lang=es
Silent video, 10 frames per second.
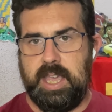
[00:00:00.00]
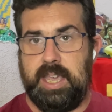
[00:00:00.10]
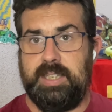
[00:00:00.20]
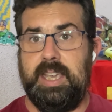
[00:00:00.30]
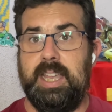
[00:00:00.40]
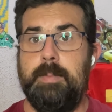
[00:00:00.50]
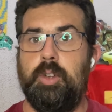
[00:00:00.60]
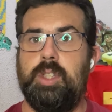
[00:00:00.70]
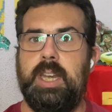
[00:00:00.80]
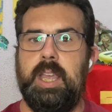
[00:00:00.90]
eh, si
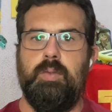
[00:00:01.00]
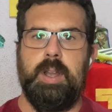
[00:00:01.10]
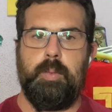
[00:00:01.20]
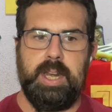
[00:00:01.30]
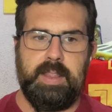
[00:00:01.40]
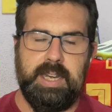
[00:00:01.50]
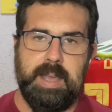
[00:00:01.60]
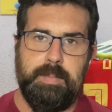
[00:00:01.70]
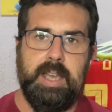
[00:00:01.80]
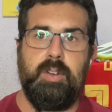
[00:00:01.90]
queremos tener una buena
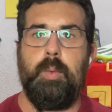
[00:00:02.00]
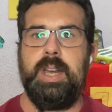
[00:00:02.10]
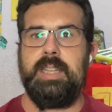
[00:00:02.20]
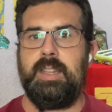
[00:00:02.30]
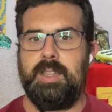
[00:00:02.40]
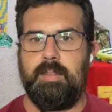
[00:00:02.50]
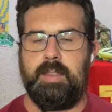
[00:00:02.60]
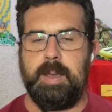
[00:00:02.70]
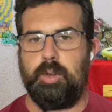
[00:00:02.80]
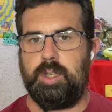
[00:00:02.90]
dinámica, una buena
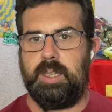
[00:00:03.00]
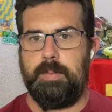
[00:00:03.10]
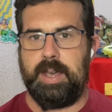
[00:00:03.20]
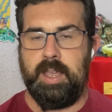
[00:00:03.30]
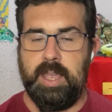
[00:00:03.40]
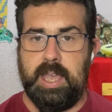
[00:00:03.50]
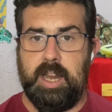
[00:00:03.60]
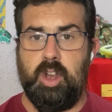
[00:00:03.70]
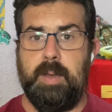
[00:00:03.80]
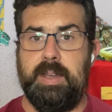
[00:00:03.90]
tendencia positiva
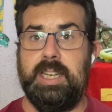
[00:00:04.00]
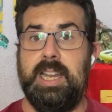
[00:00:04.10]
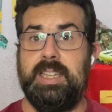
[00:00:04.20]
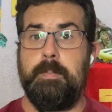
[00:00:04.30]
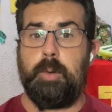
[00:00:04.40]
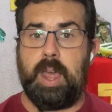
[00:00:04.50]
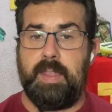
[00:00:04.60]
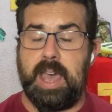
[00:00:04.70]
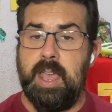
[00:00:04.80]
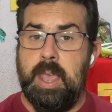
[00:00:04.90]
en lo que va a ser la
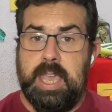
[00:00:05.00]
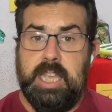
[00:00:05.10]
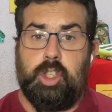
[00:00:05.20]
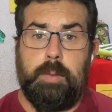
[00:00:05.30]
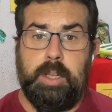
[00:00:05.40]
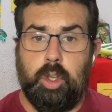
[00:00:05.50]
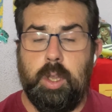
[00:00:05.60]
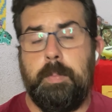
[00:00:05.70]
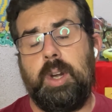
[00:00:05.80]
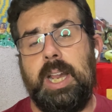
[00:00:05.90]
temporada y sobre
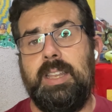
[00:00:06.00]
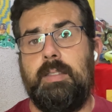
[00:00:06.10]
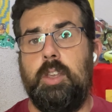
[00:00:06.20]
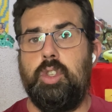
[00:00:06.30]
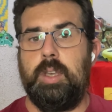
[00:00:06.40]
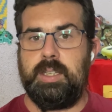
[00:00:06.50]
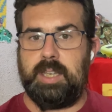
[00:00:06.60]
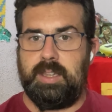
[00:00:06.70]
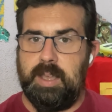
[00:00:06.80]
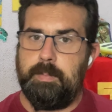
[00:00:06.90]
todo porque el 18 de
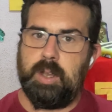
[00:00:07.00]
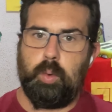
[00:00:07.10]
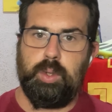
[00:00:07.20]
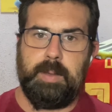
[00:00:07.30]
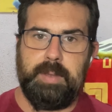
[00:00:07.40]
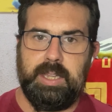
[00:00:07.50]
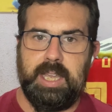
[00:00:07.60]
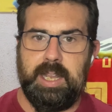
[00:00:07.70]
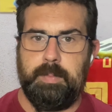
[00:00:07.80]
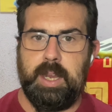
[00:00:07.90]
septiembre,
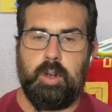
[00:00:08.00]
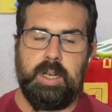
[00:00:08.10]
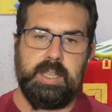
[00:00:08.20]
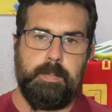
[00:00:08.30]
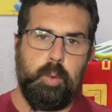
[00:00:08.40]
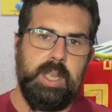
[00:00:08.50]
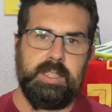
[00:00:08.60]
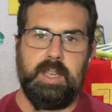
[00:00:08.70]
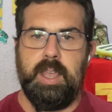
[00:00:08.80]
justamente el miércoles después